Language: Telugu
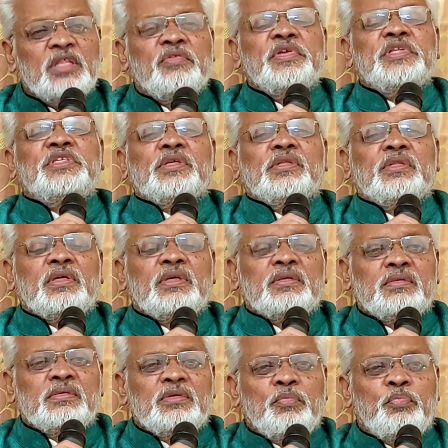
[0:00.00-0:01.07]
చదివించింది
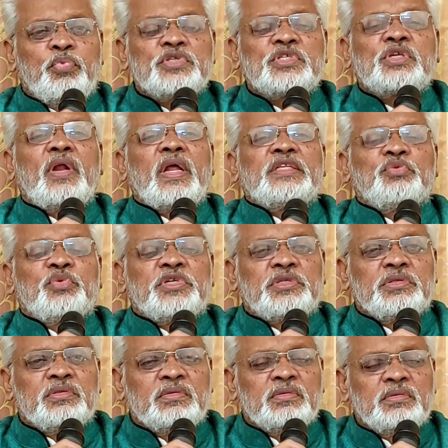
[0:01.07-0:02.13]
పోస్ట్
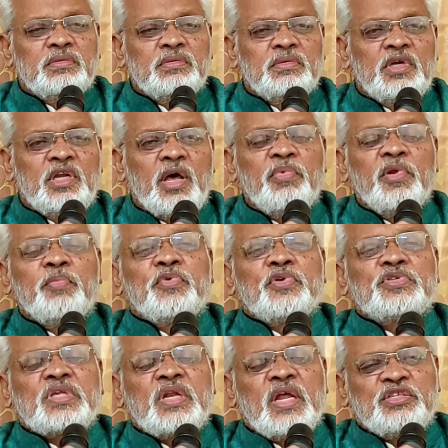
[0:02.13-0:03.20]
గ్రాడ్యుయేషన్ డబుల్
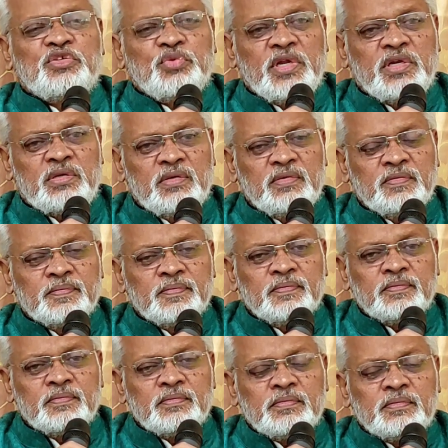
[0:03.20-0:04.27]
పోస్ట్ గ్రాడ్యుయేట్
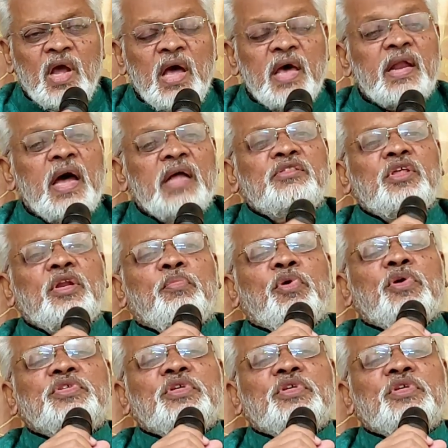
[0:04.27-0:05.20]
ఆ రాత్రి